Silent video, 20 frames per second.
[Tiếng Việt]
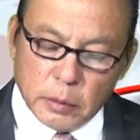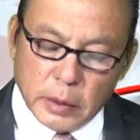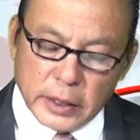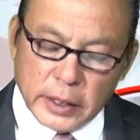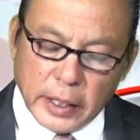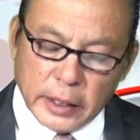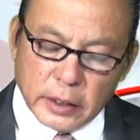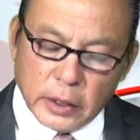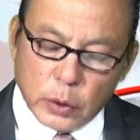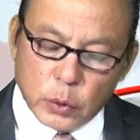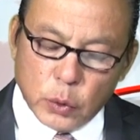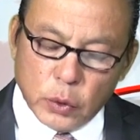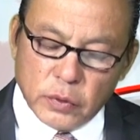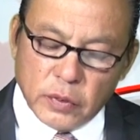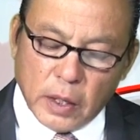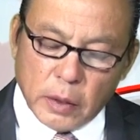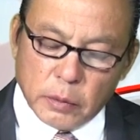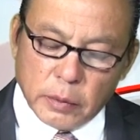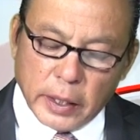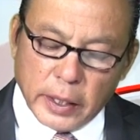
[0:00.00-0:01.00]
mà dành cho quốc
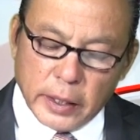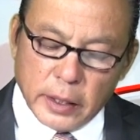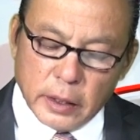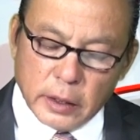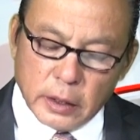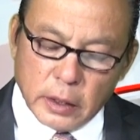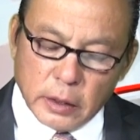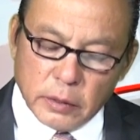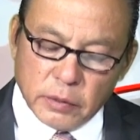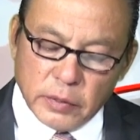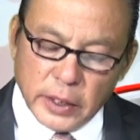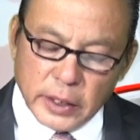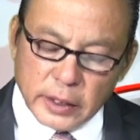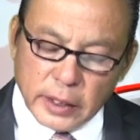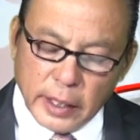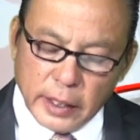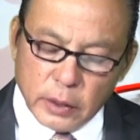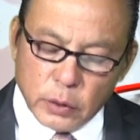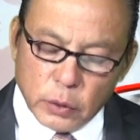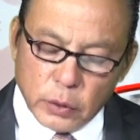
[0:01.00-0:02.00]
phòng này đó nó viết
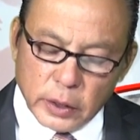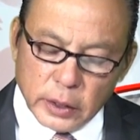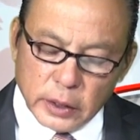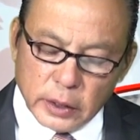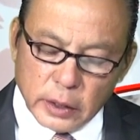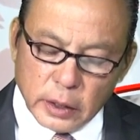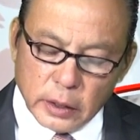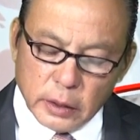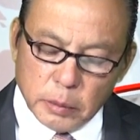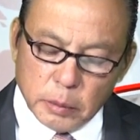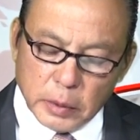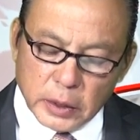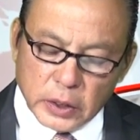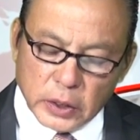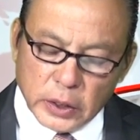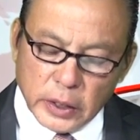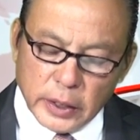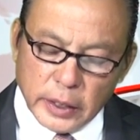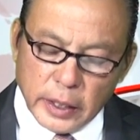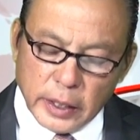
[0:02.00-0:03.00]
tắt của cái chữ mà
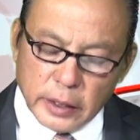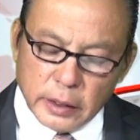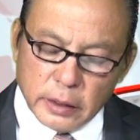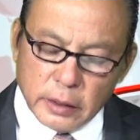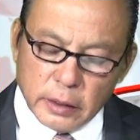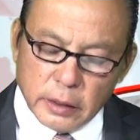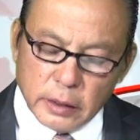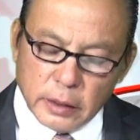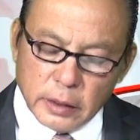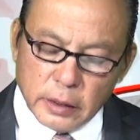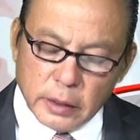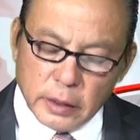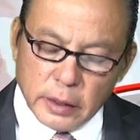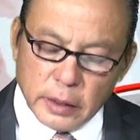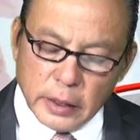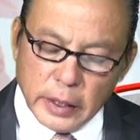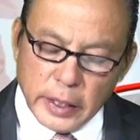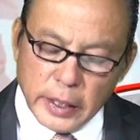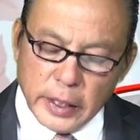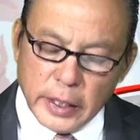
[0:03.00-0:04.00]

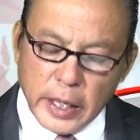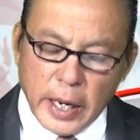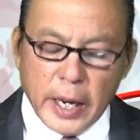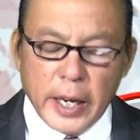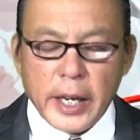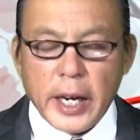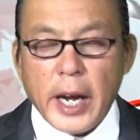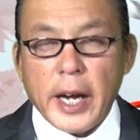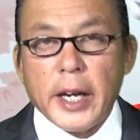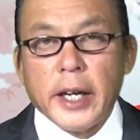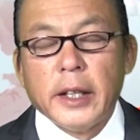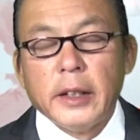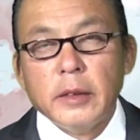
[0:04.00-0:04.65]
CNDAA